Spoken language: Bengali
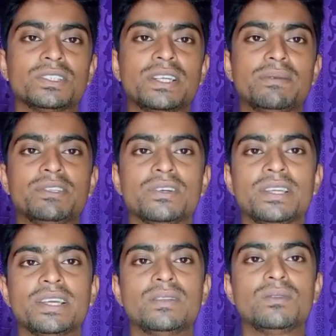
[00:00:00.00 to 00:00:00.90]
সে
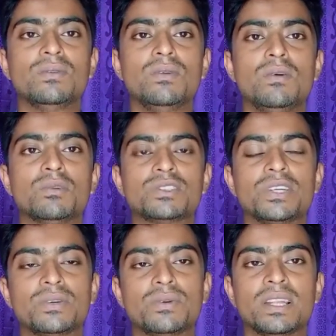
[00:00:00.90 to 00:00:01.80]
বিষয়টা কিন্তু
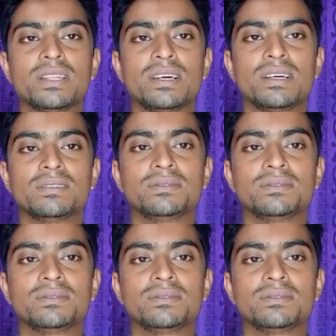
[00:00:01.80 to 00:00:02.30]
অবশ্যই একটু আলাদা